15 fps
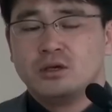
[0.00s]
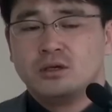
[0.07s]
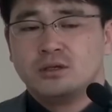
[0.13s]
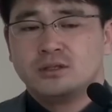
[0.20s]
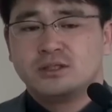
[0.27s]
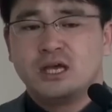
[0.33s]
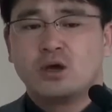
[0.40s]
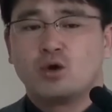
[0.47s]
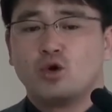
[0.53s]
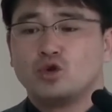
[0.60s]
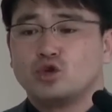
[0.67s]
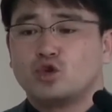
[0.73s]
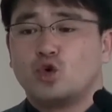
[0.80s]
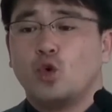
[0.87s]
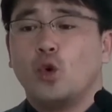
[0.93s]
새로운
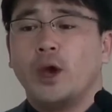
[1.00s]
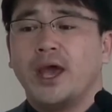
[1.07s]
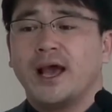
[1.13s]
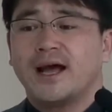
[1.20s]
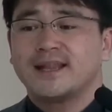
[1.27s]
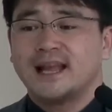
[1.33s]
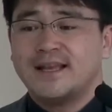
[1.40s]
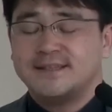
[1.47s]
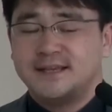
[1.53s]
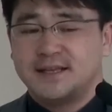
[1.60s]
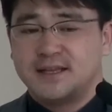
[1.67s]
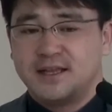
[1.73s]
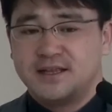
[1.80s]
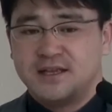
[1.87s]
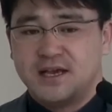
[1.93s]
교회가
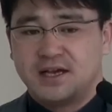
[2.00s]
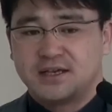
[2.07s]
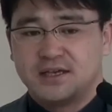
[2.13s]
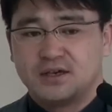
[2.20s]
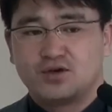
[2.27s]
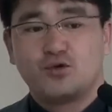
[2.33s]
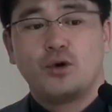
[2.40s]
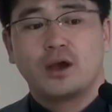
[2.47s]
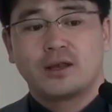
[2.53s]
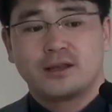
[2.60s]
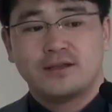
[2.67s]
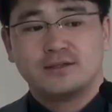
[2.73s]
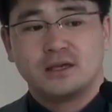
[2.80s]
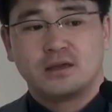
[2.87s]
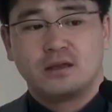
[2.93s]
탄생된 이야기, 교회가
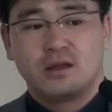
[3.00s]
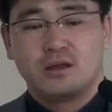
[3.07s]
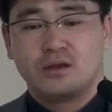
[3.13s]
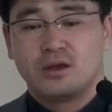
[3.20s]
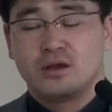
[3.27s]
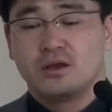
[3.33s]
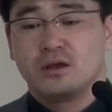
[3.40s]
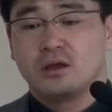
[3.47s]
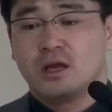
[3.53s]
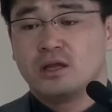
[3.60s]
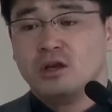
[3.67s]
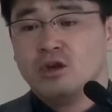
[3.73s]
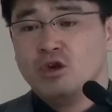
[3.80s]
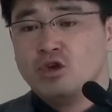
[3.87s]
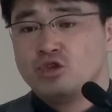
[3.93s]
탄생된 이야기. 그러니까
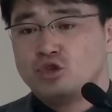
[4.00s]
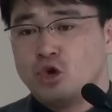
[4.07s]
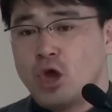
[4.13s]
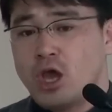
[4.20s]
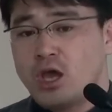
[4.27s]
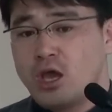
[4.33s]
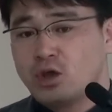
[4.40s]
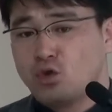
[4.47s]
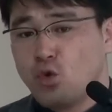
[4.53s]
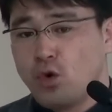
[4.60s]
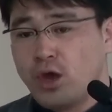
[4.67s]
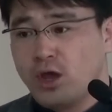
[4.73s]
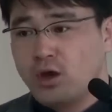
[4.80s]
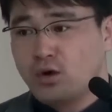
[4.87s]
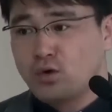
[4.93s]
죄의
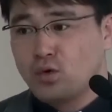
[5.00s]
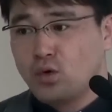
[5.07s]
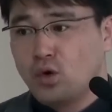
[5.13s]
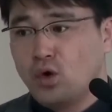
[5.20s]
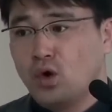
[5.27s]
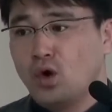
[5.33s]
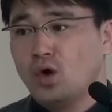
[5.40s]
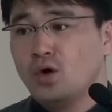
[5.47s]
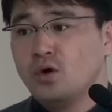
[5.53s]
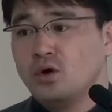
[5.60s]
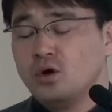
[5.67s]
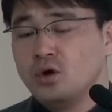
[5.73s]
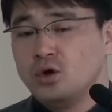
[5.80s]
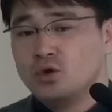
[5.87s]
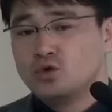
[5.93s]
노예였고
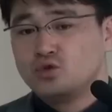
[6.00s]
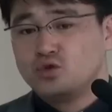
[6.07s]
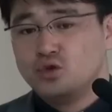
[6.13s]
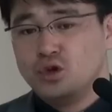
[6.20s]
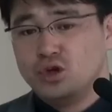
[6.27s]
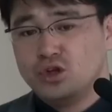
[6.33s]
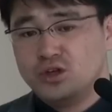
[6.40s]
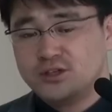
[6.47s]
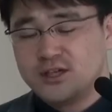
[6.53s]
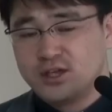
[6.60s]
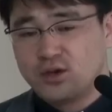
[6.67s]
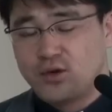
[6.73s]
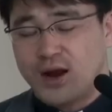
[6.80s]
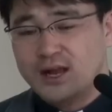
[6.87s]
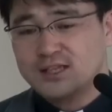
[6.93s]
주인을
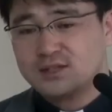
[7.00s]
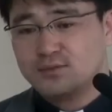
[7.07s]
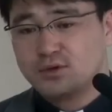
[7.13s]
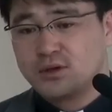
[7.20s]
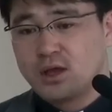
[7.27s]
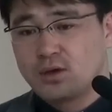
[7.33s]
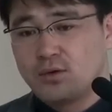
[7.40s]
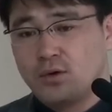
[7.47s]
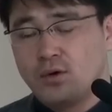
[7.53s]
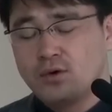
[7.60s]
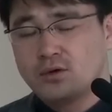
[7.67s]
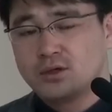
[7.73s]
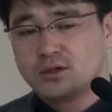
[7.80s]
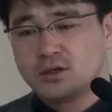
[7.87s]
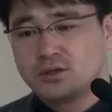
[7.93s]
제대로 알지 못했고
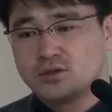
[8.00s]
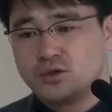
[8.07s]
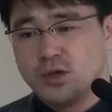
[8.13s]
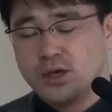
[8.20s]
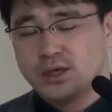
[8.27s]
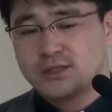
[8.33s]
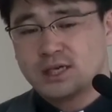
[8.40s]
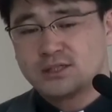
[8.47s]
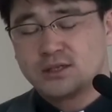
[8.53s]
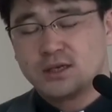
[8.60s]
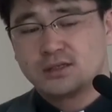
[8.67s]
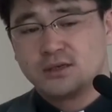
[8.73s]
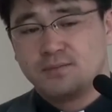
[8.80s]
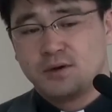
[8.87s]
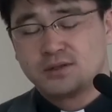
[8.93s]
그래서 죄의
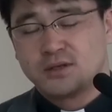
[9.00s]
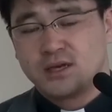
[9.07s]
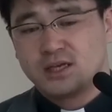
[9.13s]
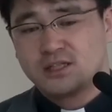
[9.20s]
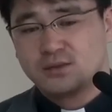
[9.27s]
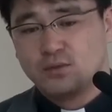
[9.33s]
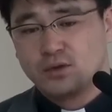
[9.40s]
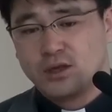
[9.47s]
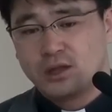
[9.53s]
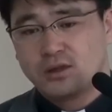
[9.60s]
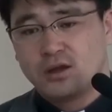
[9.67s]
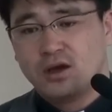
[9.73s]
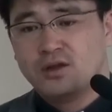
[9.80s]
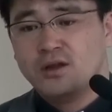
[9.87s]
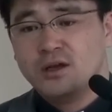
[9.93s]
사슬에서 벗어나지
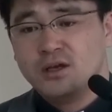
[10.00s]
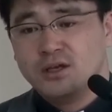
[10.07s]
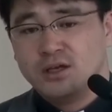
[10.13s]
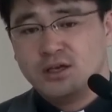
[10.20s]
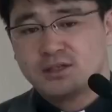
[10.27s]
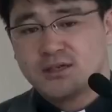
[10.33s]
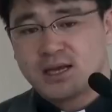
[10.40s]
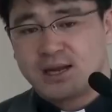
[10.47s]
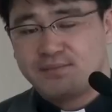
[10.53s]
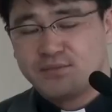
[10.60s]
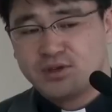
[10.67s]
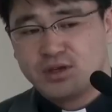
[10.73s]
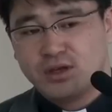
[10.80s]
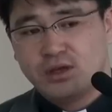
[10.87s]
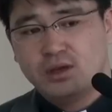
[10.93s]
못했던 이
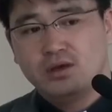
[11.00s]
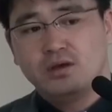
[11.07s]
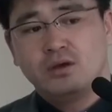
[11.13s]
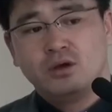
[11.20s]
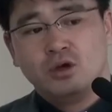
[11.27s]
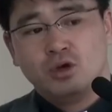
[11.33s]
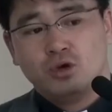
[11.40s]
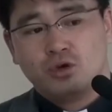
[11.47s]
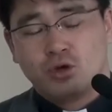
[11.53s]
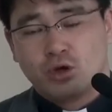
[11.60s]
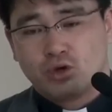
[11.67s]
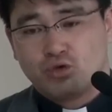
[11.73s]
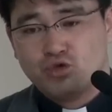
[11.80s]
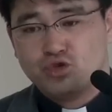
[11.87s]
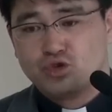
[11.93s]
사람들이 그
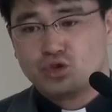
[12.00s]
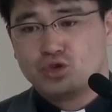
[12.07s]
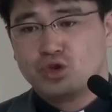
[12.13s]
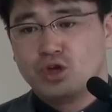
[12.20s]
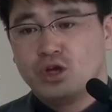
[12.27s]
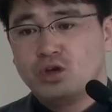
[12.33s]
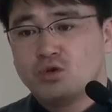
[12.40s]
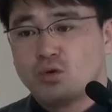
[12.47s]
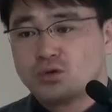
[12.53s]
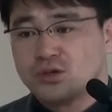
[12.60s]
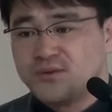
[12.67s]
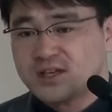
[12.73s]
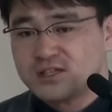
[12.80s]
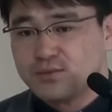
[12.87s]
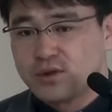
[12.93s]
군중들이
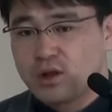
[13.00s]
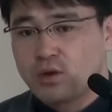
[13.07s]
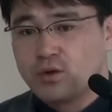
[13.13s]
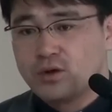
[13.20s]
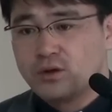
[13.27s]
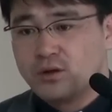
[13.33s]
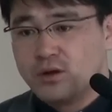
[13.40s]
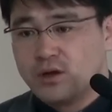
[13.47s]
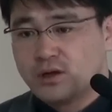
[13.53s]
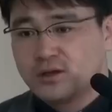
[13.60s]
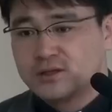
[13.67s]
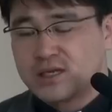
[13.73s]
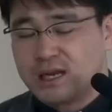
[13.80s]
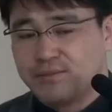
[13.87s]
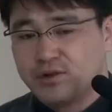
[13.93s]
용서받지 못했고 이랬던
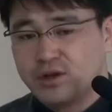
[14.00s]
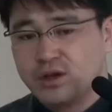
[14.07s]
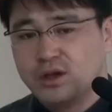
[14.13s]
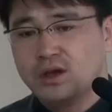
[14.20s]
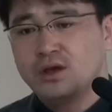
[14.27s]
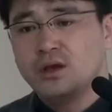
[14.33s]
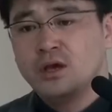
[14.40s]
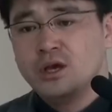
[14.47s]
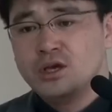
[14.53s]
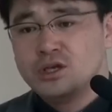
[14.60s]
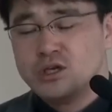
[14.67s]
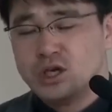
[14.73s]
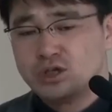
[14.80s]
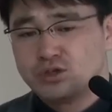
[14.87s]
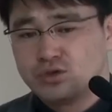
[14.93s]
사람들이
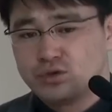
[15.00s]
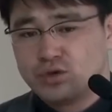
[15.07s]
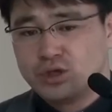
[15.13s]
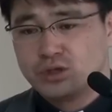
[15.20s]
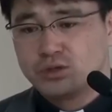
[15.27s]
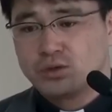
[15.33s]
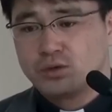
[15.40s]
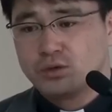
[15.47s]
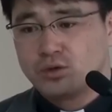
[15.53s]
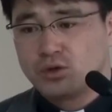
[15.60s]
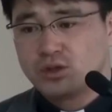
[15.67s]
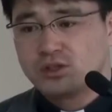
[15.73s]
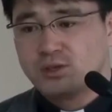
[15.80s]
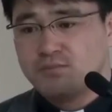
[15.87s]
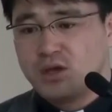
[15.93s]
예수 그리스도를
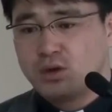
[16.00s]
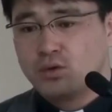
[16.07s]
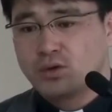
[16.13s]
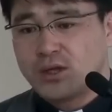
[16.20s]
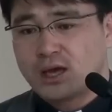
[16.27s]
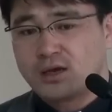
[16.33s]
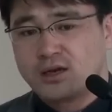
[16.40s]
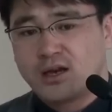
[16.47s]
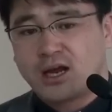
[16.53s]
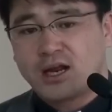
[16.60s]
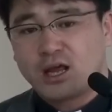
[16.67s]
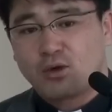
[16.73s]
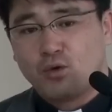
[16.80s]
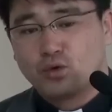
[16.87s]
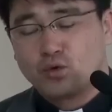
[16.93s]
통해서 믿고 따르는
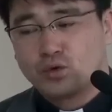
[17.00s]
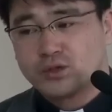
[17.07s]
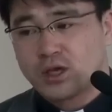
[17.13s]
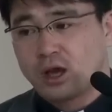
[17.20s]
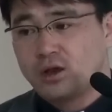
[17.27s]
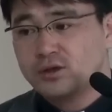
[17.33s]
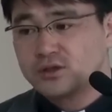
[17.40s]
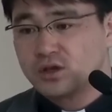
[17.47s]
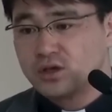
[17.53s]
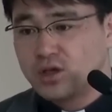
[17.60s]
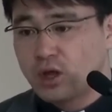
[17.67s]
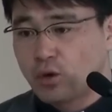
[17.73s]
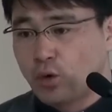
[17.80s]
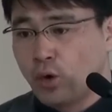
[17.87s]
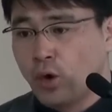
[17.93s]
하나의 공동체가 형성이
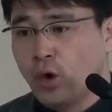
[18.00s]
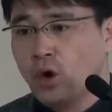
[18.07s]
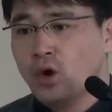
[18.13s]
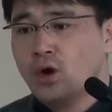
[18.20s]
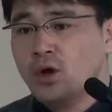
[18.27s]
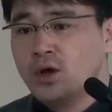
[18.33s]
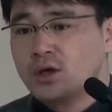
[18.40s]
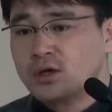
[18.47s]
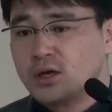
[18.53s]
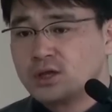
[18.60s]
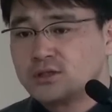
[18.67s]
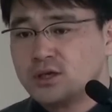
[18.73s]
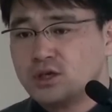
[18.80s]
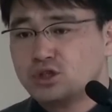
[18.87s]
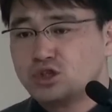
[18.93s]
됐고
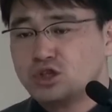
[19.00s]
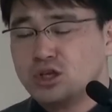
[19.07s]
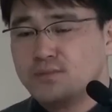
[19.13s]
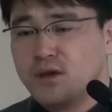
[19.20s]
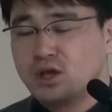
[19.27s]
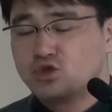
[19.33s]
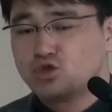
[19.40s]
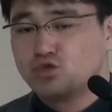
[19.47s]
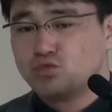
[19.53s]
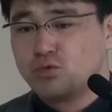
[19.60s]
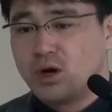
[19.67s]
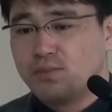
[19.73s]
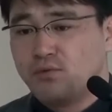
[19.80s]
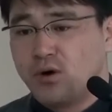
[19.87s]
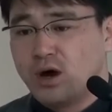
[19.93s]
그래서 예수님의 죽음과
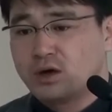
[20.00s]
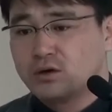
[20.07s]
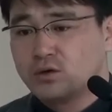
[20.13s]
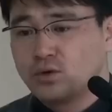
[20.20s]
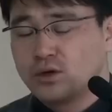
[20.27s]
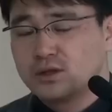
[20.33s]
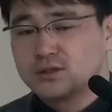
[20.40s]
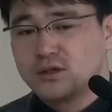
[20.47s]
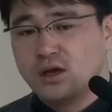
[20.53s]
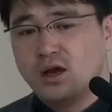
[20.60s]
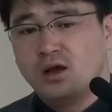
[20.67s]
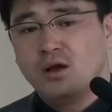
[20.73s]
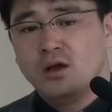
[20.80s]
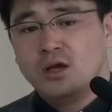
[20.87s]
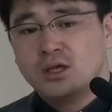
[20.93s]
부활을
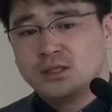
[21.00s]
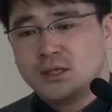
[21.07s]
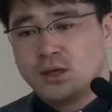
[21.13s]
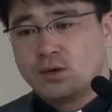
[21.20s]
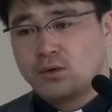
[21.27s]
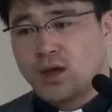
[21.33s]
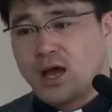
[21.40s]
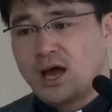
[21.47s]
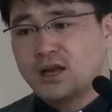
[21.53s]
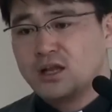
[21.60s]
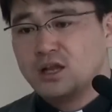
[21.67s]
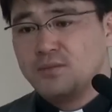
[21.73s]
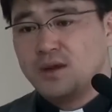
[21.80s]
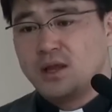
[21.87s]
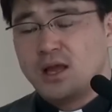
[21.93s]
통해서 새롭게
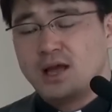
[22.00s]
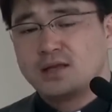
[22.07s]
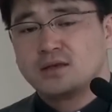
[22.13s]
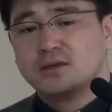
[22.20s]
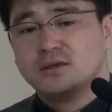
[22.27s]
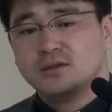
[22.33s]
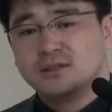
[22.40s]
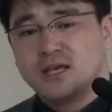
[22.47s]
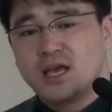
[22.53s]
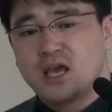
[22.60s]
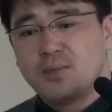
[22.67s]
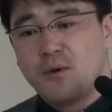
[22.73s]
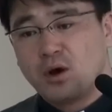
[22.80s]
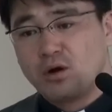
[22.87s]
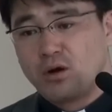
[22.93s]
하느님에 대한 그
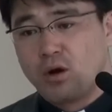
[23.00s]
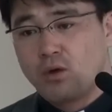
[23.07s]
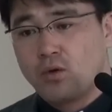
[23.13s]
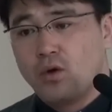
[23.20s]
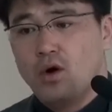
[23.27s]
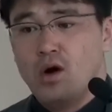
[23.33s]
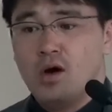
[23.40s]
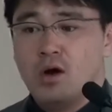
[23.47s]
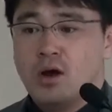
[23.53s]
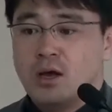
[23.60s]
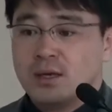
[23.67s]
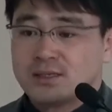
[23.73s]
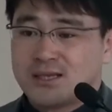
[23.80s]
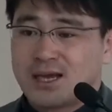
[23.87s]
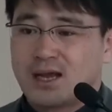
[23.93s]
세계명을 얻고
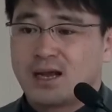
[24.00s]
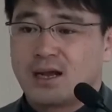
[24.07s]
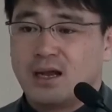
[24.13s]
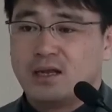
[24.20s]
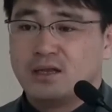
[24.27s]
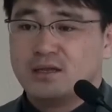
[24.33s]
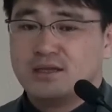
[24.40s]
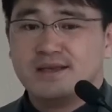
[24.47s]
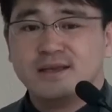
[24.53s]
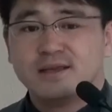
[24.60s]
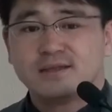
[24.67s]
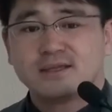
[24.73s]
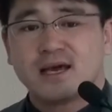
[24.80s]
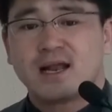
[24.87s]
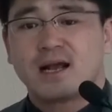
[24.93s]
살아가는
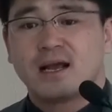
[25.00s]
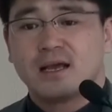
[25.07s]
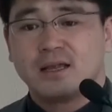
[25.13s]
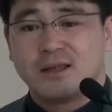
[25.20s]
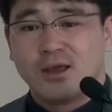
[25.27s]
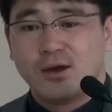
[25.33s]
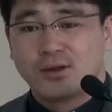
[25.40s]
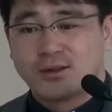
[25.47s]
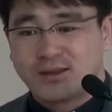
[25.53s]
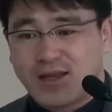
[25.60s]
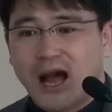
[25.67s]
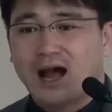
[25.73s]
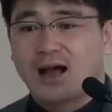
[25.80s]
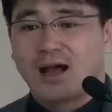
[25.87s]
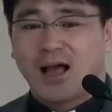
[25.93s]
살아가게
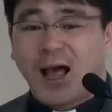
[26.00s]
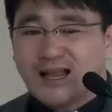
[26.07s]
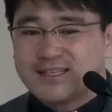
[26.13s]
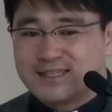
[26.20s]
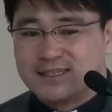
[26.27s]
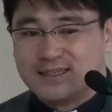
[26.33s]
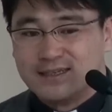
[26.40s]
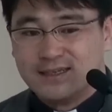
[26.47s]
되었다까지